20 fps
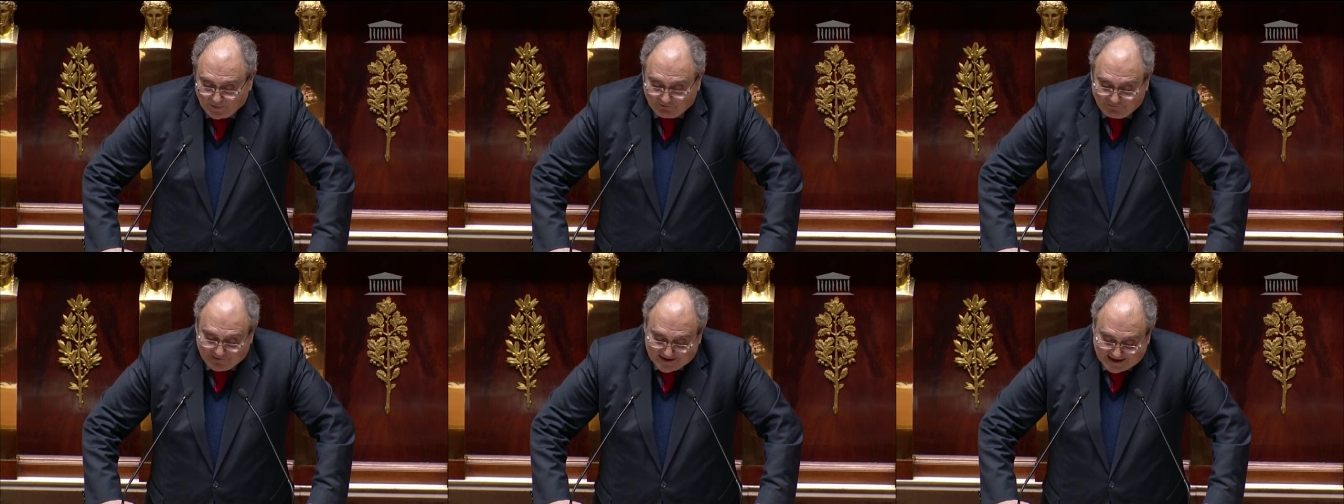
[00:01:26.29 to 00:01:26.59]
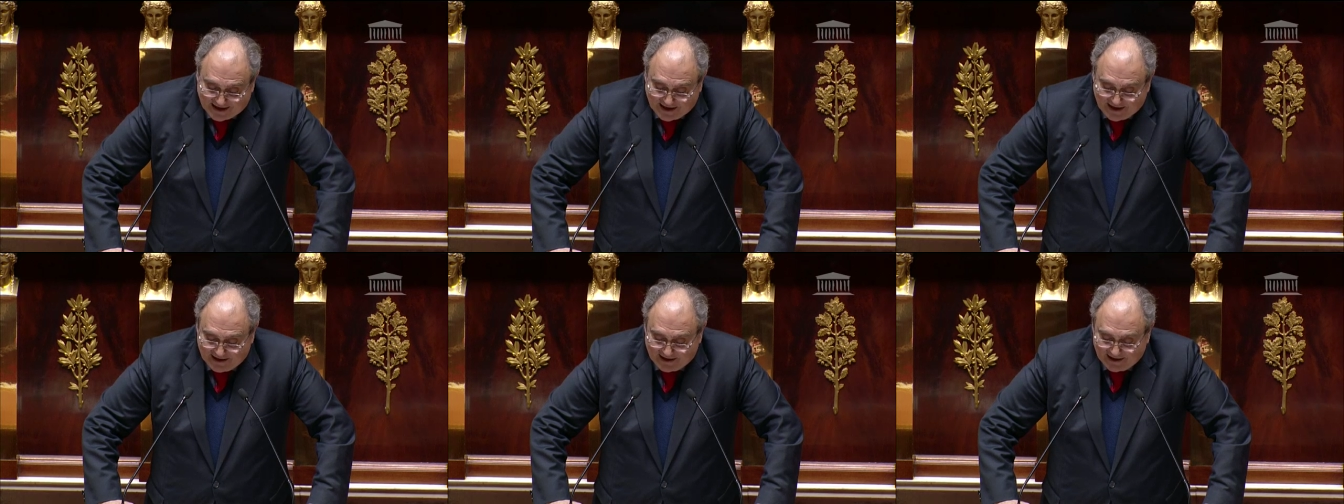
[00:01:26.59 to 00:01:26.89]
la
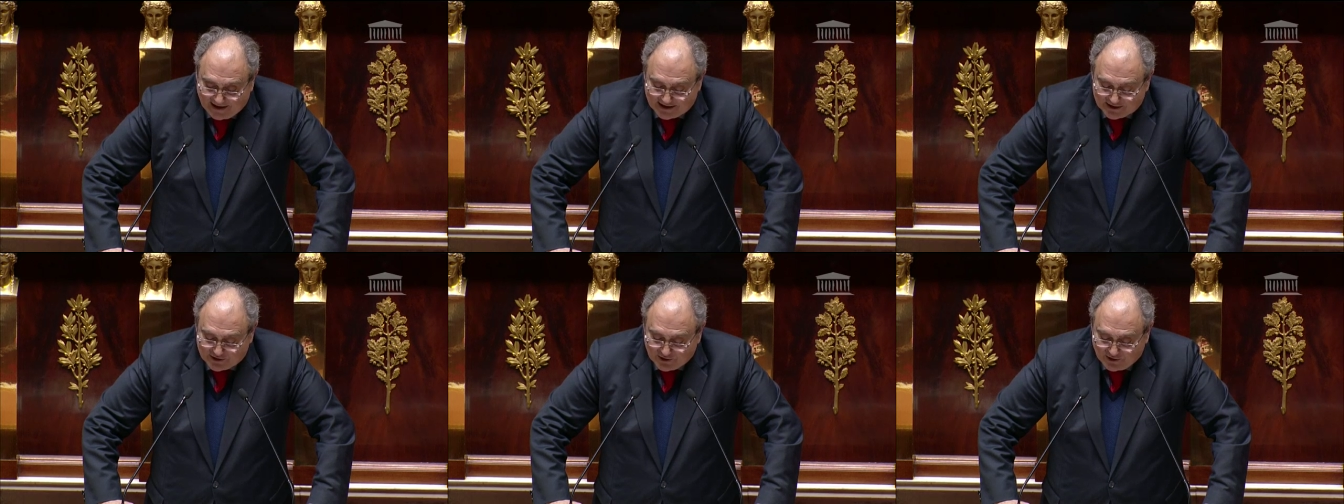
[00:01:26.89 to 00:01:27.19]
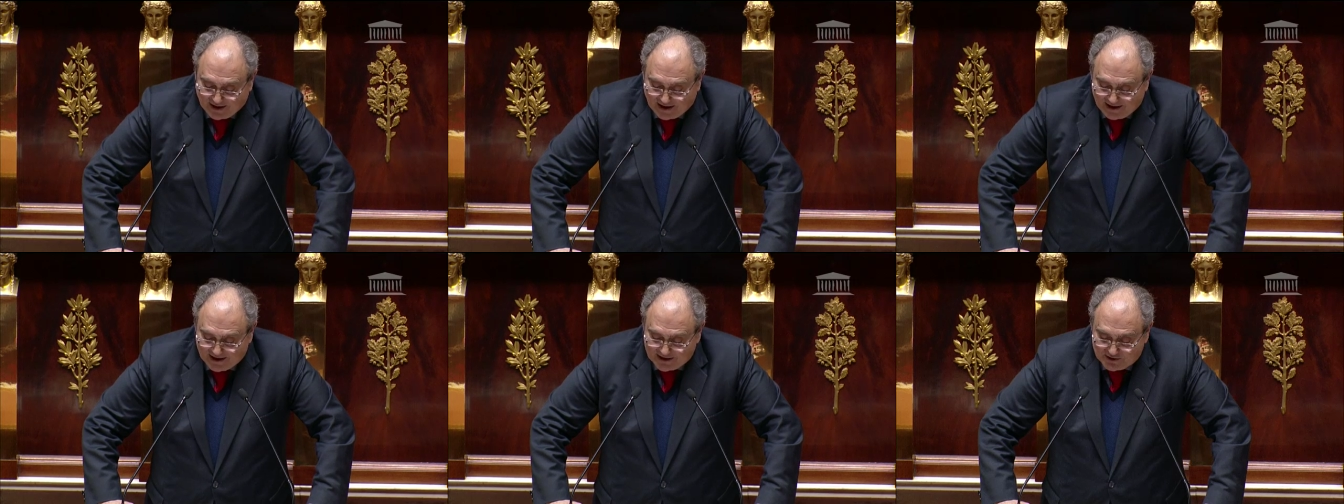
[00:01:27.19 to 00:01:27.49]
fiscalité
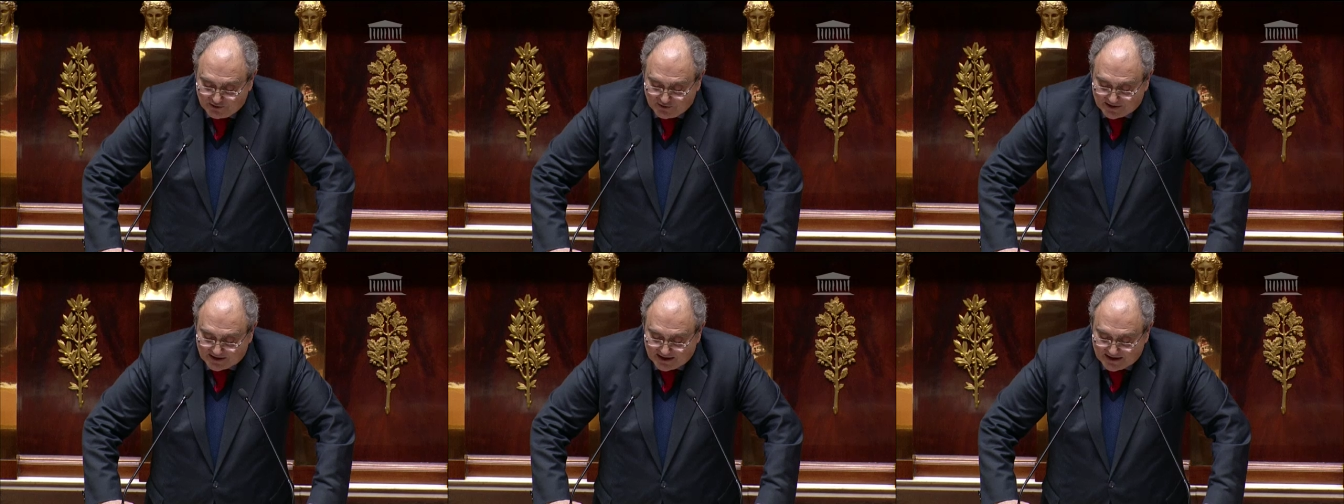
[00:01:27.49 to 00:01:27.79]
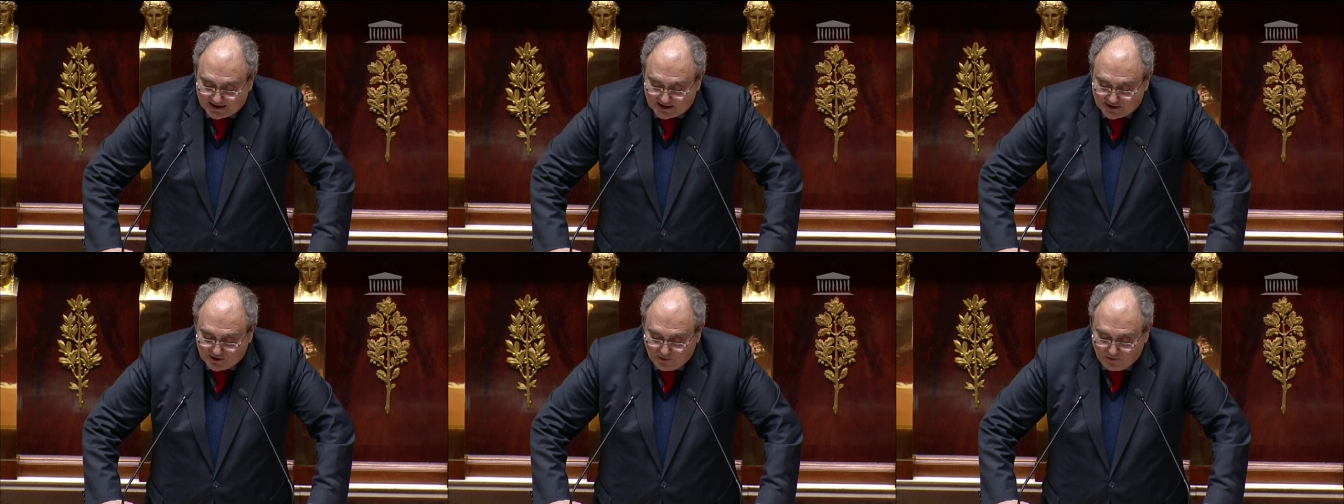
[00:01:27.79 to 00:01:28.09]
nationale des
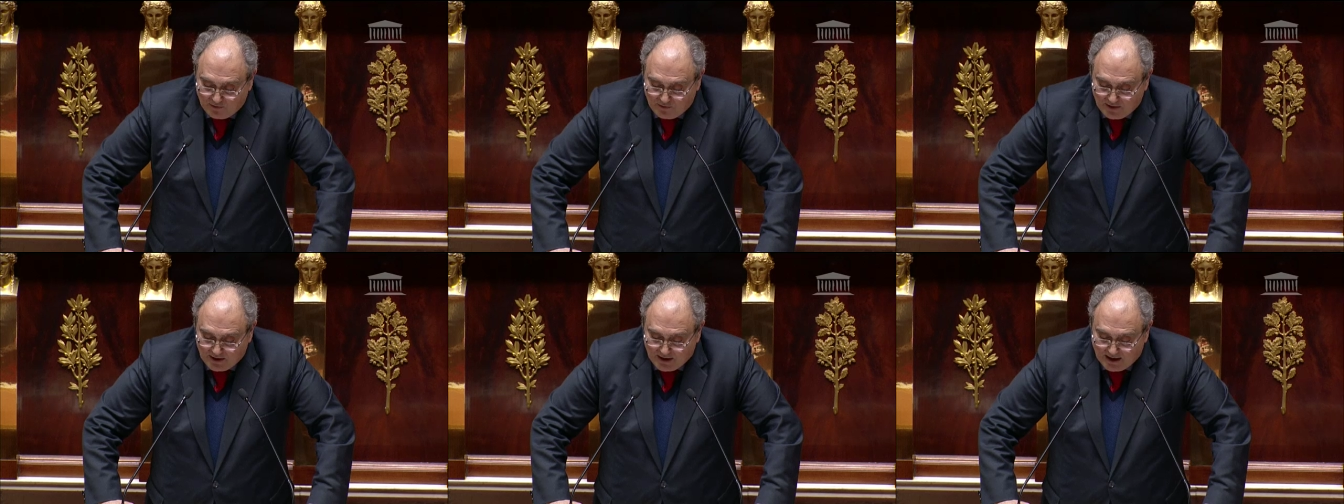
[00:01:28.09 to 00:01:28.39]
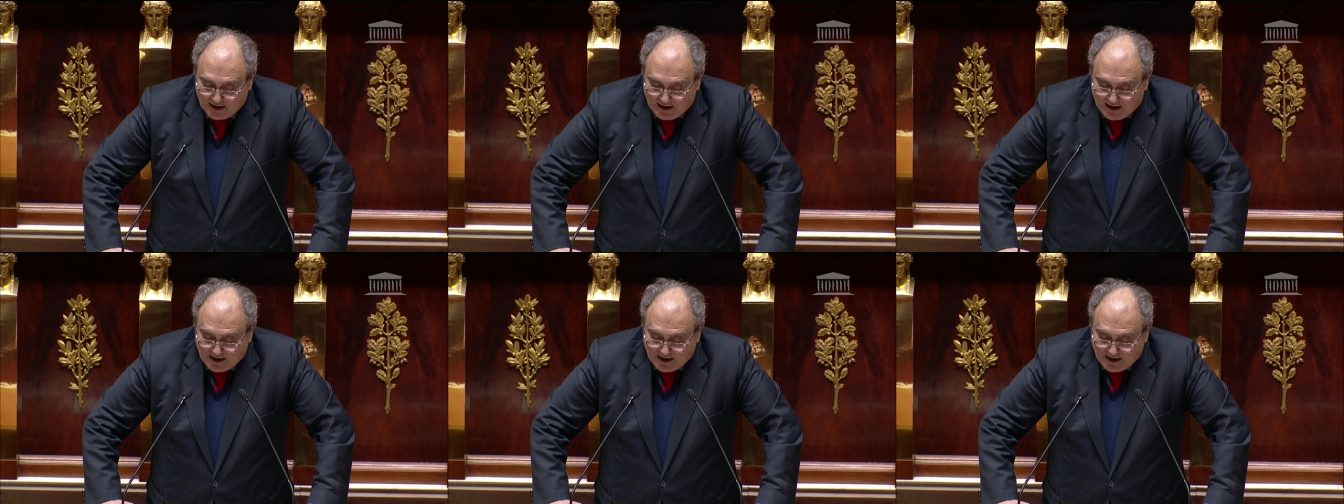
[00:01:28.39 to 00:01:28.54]
successions,